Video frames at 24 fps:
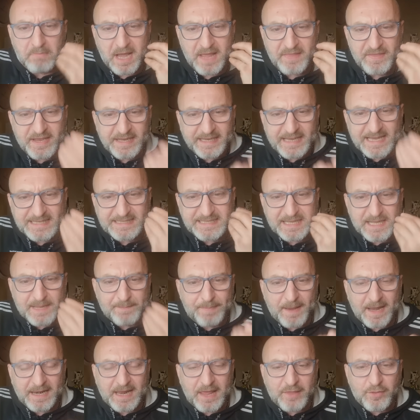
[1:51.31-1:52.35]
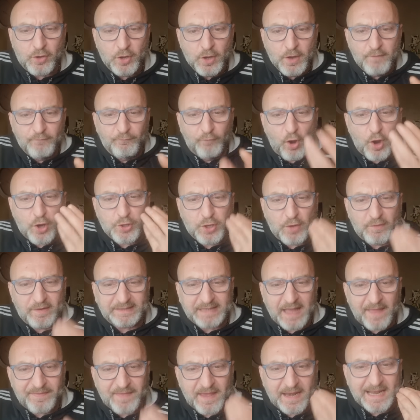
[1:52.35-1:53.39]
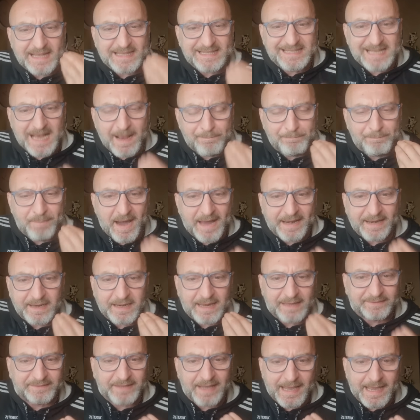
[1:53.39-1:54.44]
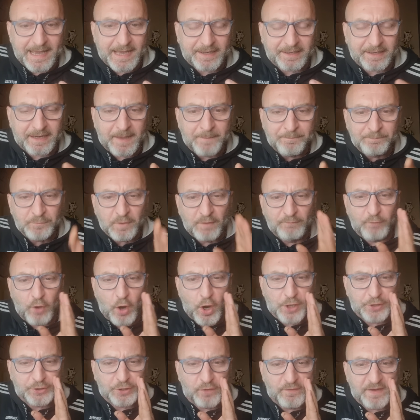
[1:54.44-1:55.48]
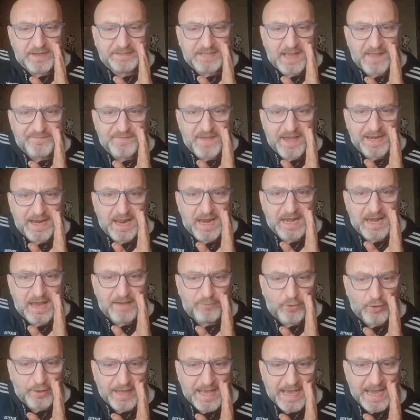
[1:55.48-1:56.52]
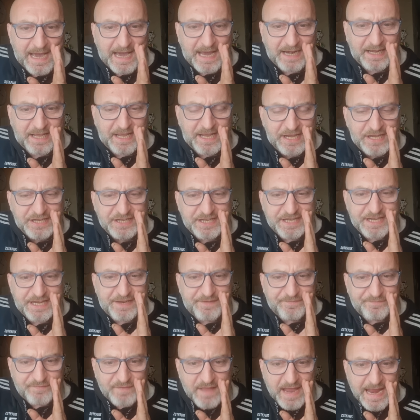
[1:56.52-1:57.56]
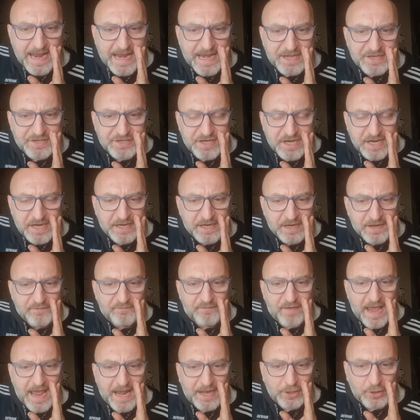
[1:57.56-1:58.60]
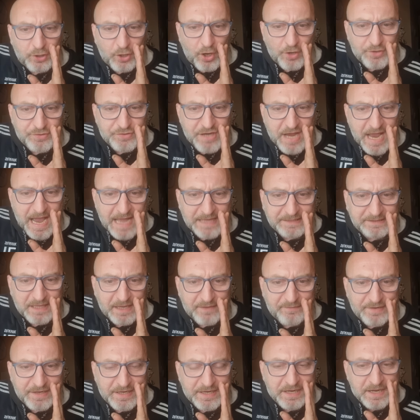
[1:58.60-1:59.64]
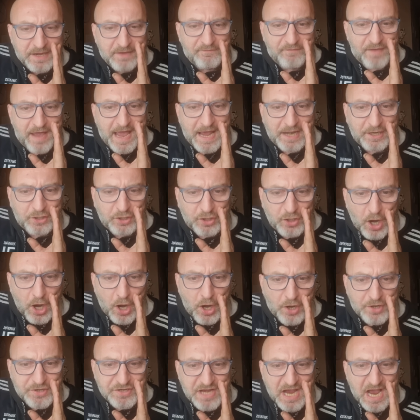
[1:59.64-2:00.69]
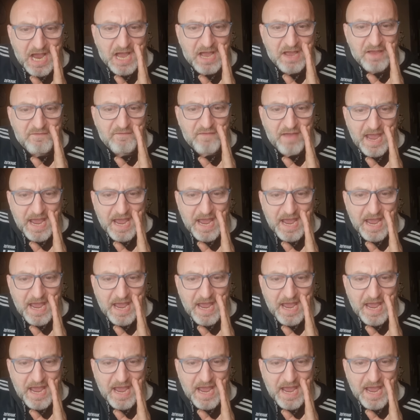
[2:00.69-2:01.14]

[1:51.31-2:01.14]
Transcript: Ma di che state parlando? Voi dovete andare a zappare la terra, voi dovete andare a lavorare, indegni, vergognatevi, vergogna,